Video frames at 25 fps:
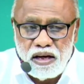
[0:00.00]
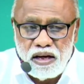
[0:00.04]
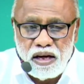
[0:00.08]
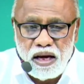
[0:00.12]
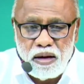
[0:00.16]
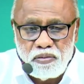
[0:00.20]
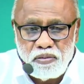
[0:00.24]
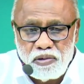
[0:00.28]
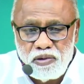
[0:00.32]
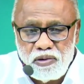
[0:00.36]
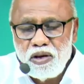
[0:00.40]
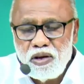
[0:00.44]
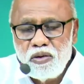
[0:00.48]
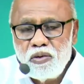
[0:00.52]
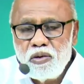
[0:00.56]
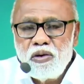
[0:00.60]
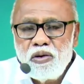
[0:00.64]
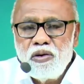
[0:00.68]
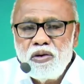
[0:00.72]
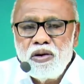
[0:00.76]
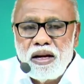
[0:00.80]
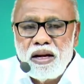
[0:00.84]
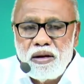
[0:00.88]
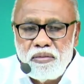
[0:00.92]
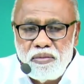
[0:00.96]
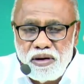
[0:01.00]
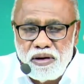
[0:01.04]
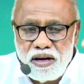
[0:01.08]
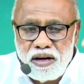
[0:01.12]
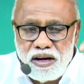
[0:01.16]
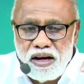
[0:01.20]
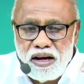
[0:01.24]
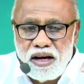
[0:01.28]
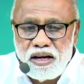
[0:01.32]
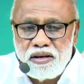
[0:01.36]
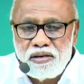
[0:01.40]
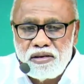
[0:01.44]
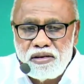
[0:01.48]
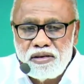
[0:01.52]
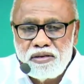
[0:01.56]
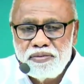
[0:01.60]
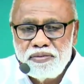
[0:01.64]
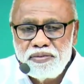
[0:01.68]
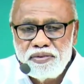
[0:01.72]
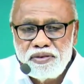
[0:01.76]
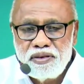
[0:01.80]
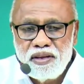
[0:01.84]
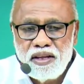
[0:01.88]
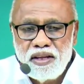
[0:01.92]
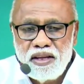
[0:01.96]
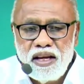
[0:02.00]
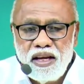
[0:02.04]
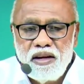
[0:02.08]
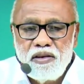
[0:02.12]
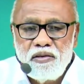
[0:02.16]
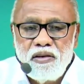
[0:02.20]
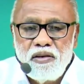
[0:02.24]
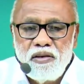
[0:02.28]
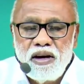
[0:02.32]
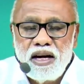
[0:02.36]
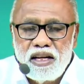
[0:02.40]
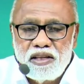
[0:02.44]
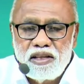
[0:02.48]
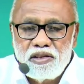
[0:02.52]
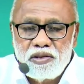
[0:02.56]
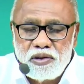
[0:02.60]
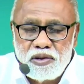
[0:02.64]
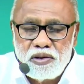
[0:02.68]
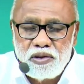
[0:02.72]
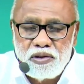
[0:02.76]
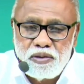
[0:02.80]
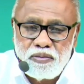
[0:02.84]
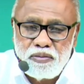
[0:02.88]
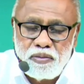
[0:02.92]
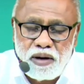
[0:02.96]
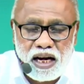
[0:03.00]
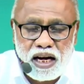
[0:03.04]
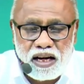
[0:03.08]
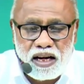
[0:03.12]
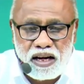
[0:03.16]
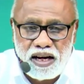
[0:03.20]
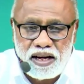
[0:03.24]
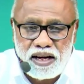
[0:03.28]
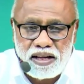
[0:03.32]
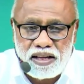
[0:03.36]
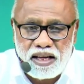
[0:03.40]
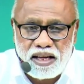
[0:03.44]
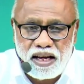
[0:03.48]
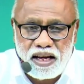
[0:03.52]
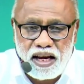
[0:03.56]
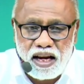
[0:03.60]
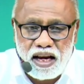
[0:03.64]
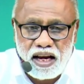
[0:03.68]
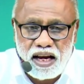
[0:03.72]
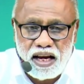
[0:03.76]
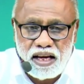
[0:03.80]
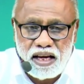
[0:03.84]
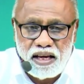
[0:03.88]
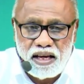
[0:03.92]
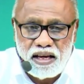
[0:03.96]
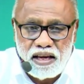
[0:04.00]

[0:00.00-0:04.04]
నా ముందు ఎవరో నిలబడ్డారు నేను వాళ్ళని చూసి మాట్లాడతానా